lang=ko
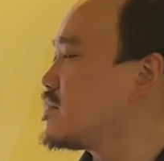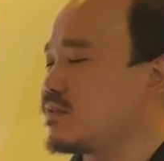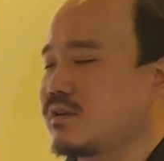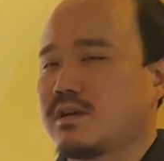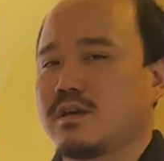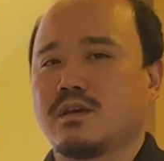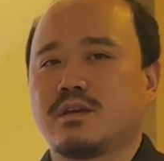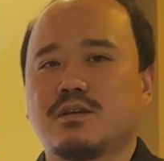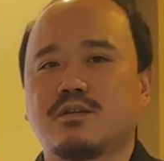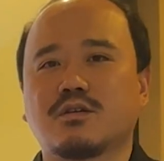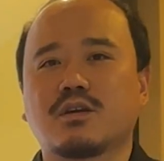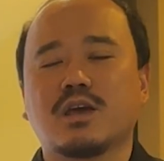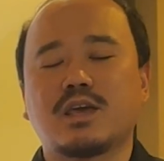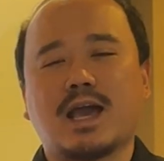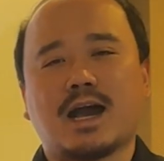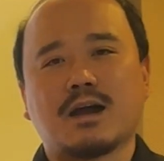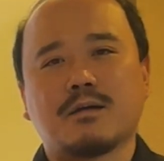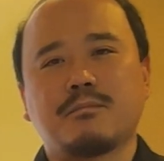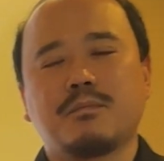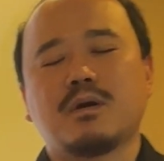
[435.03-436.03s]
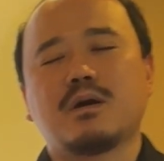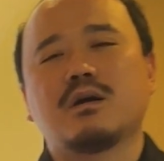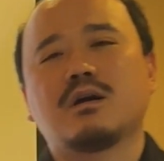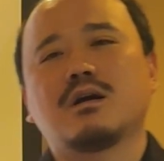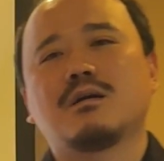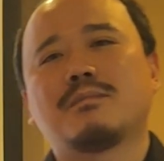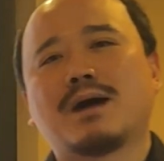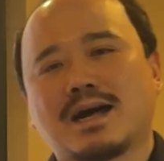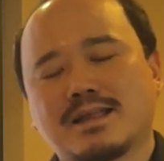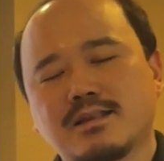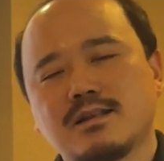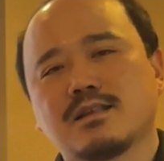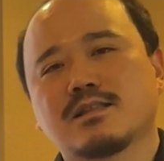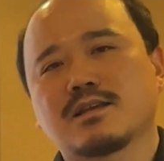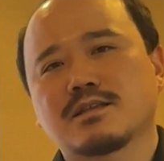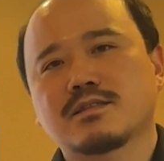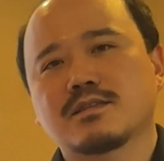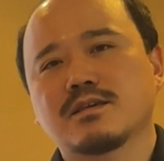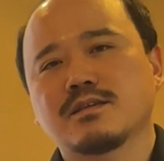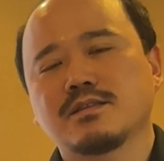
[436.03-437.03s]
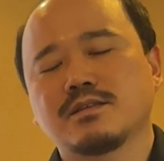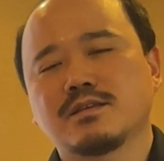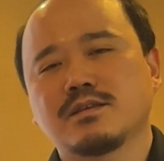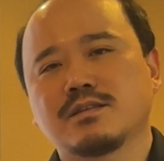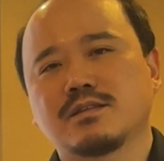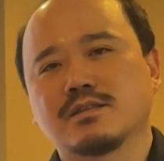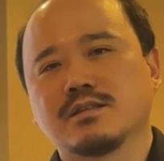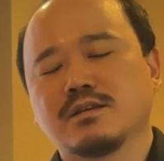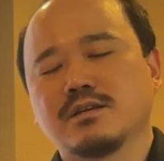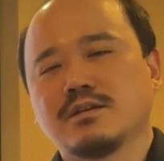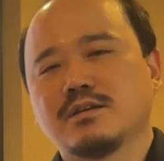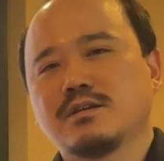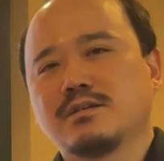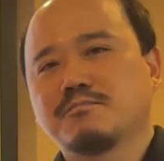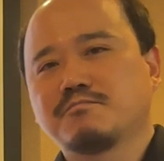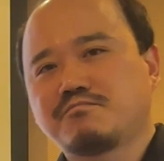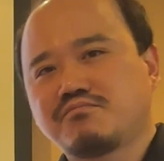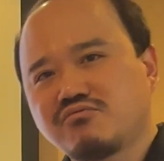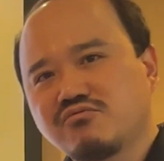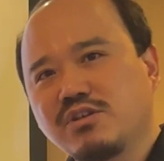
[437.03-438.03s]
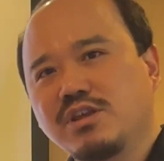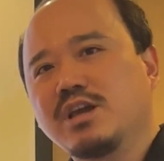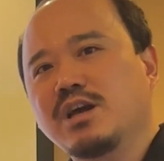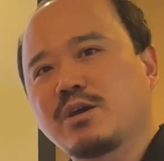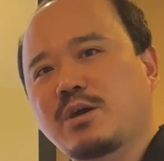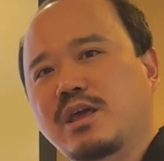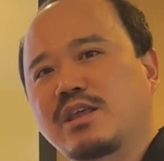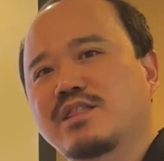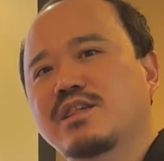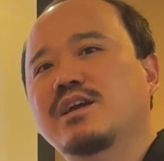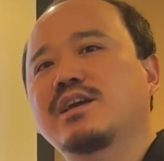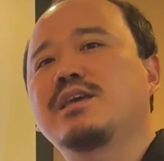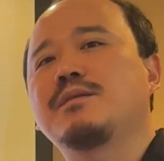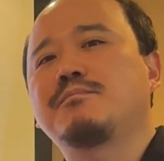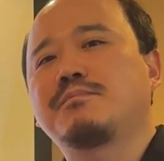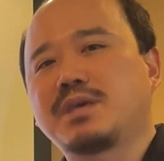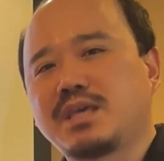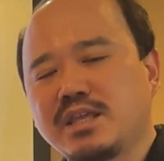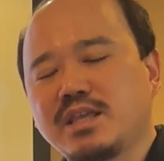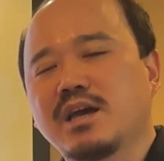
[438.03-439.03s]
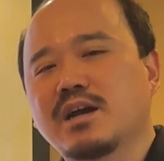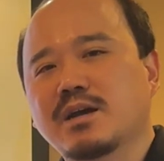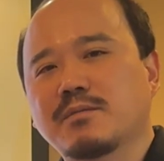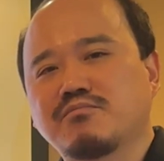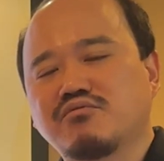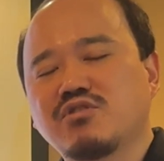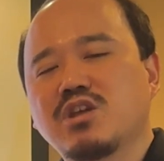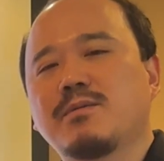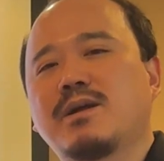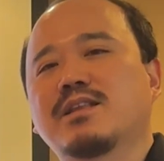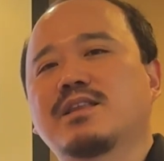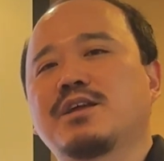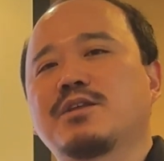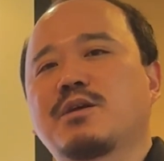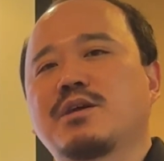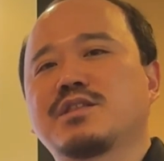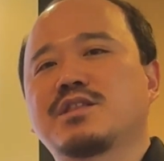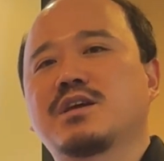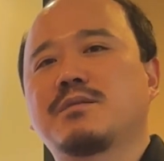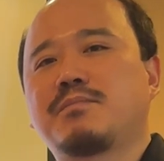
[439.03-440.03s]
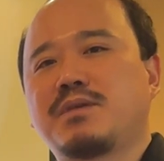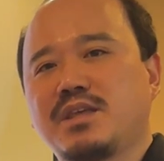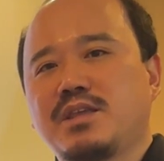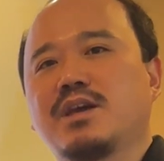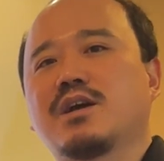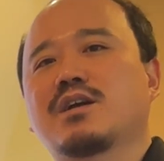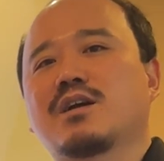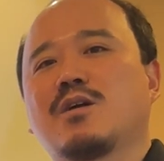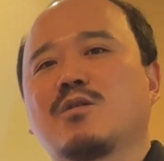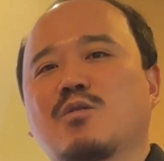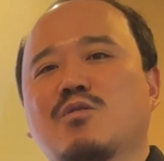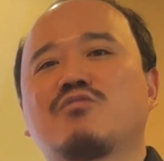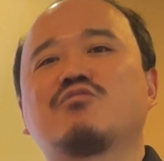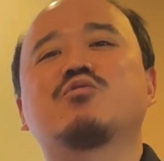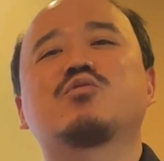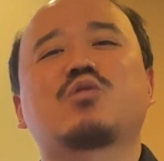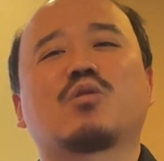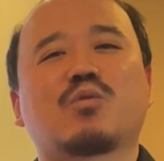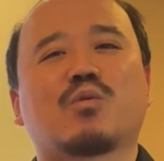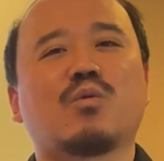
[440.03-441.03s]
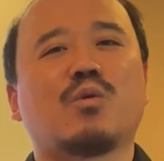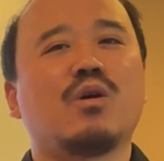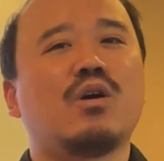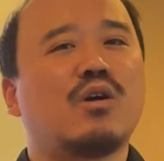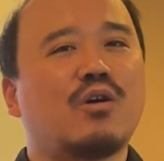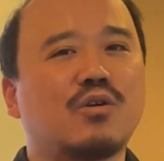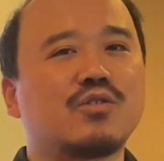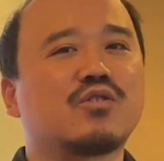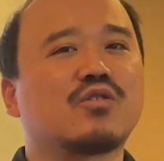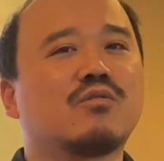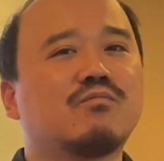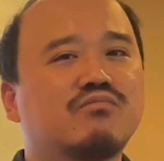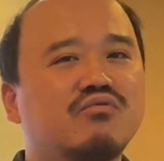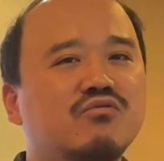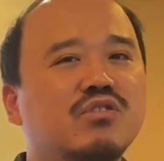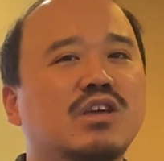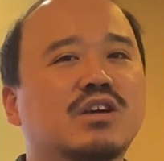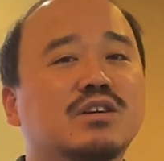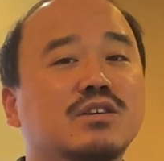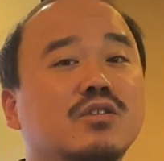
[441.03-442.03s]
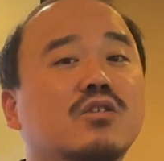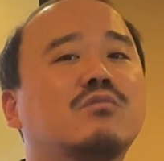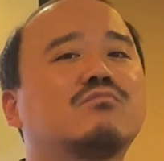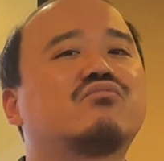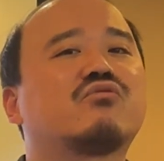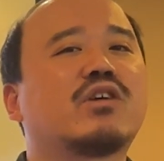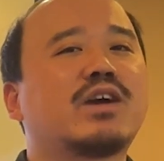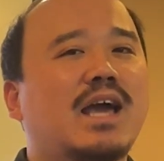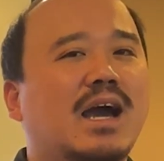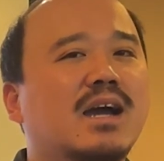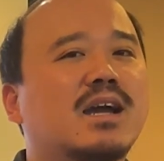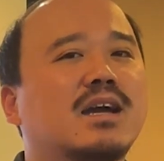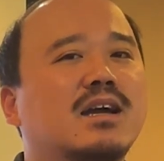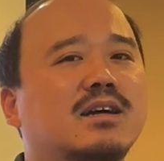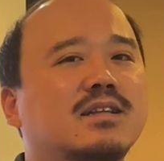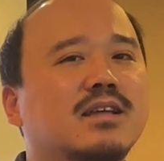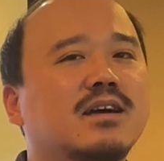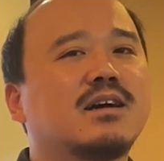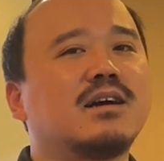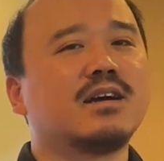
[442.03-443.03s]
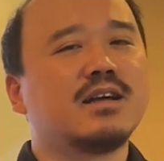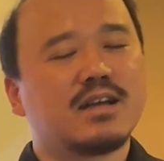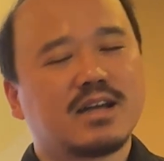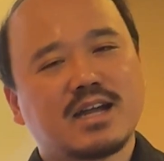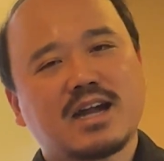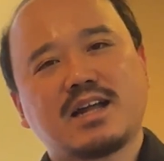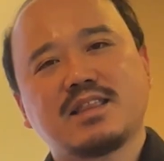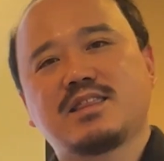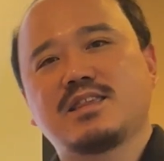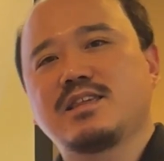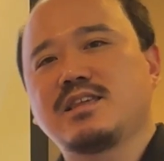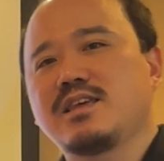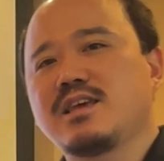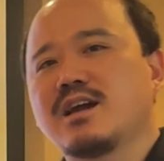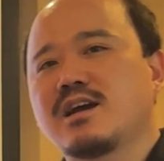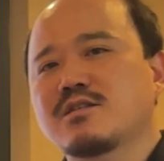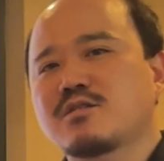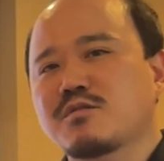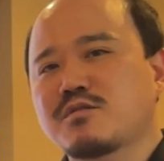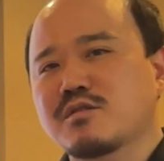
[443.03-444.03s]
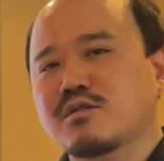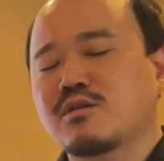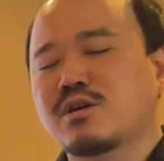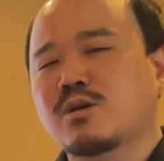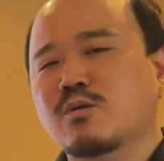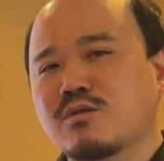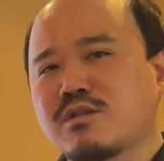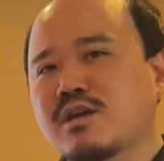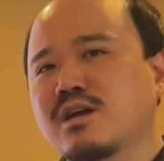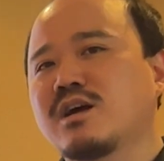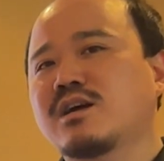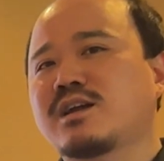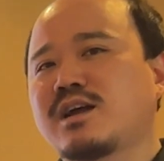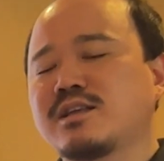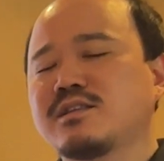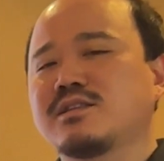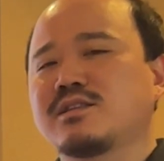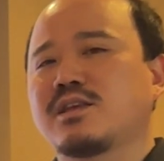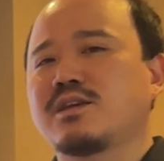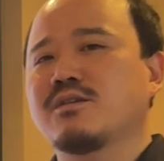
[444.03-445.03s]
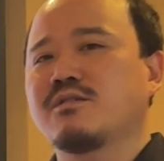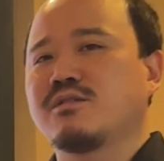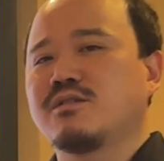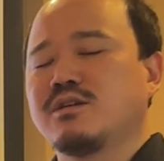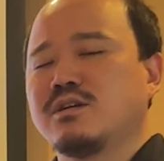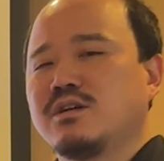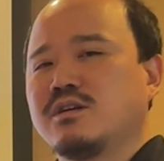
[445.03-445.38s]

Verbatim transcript: 네, 이렇게 양파, 마늘 자체는 뿌리가 굉장히 빈약, 뿌리 발달이 굉장히 빈약하고 수도 적고 어쨌건 뿌리, 근건부가 약하다까지 이해하셨을 거라고 생각을 하는데요.